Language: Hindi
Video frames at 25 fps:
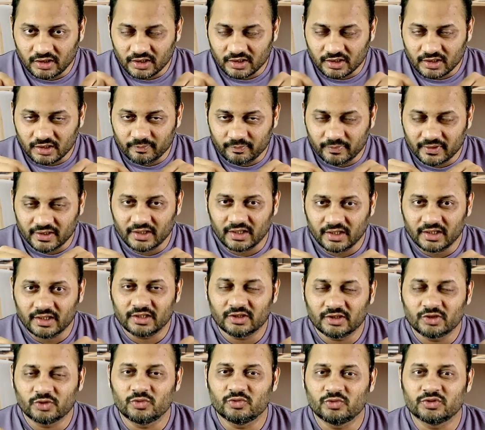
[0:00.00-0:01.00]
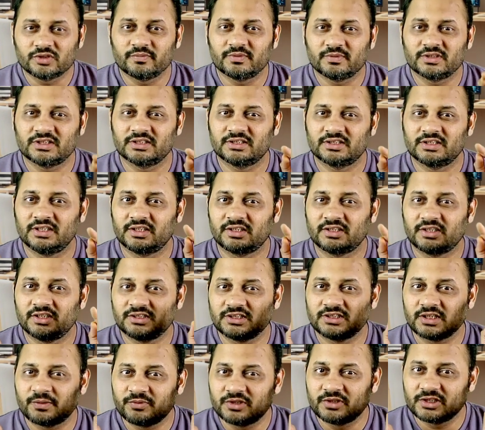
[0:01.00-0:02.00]
अगर पढ़ना है तो उसमें से
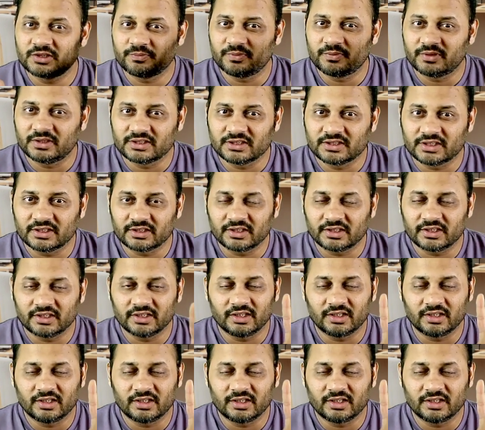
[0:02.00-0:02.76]
सिलेक्टेड चैप्टर्स पढ़ सकते